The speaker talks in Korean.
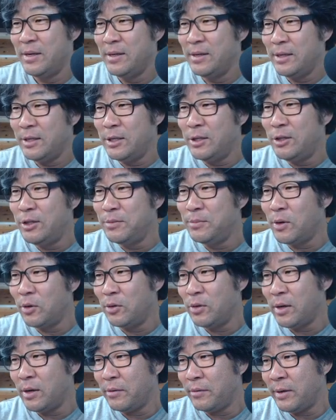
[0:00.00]
이 틈은
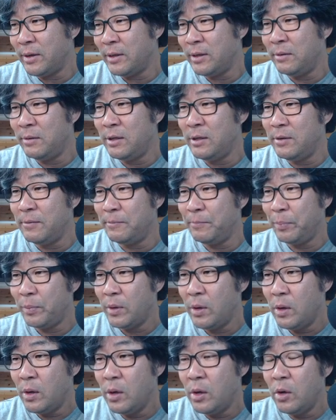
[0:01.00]
어떻게 할 거야? 이 틈.
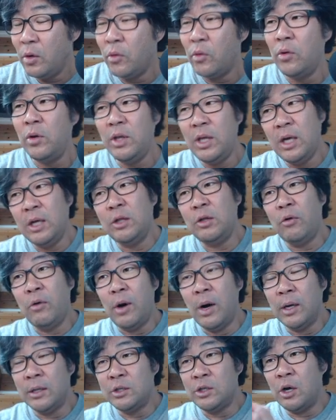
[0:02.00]
홀딩
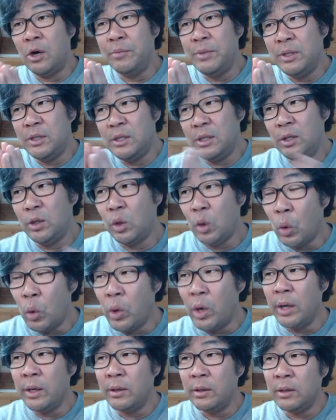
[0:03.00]
도어, 접이식
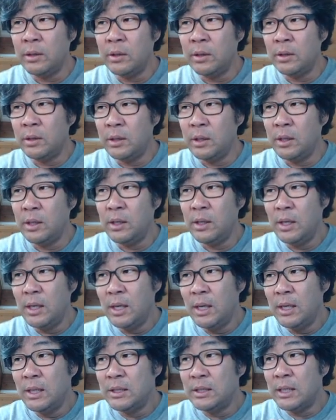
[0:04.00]
도어 이런 것들을
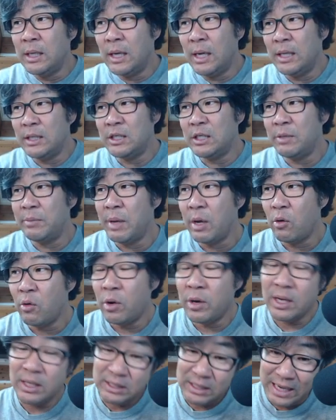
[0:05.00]
제가 집에
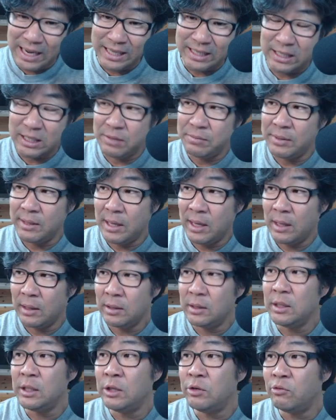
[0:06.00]
권하지는 않습니다.
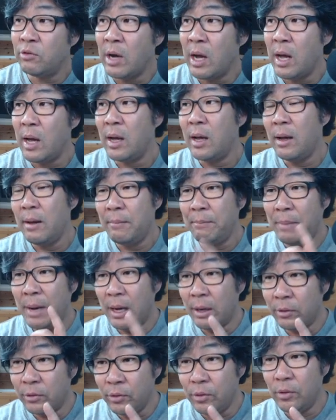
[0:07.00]
그 이유가
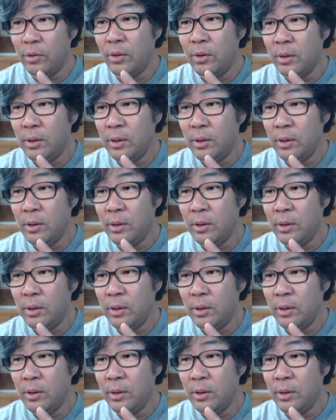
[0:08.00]
바로